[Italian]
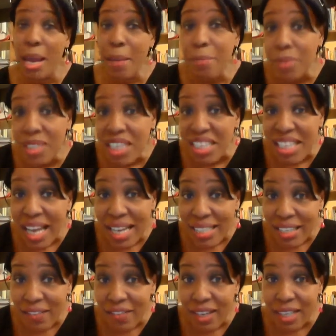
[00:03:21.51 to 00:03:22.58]
potete
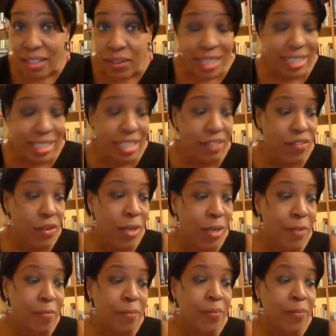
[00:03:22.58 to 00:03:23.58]
anche farlo anche voi